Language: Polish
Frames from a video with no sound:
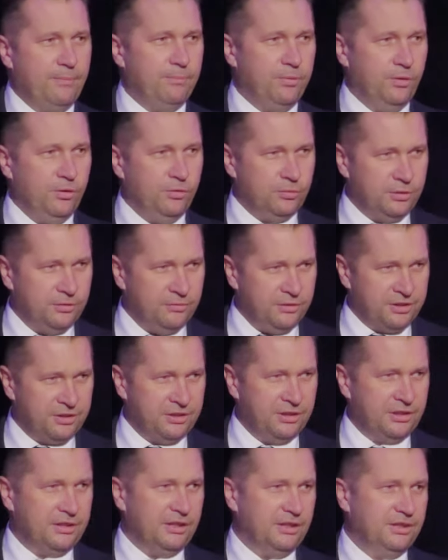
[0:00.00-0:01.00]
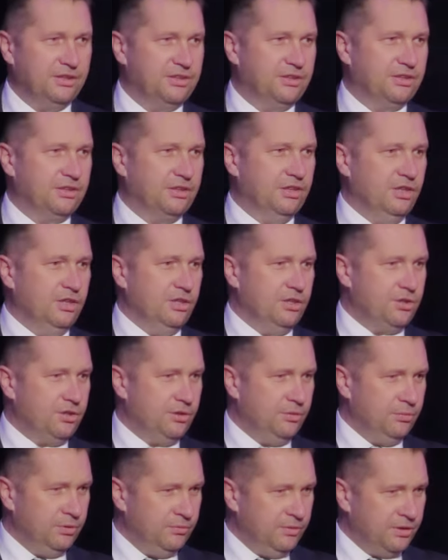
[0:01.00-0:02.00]
po Uniwersytet Kaliski
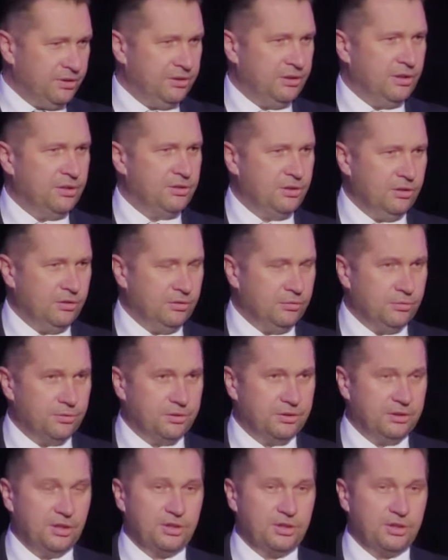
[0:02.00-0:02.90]
czy Uniwersytet Zielonogórski.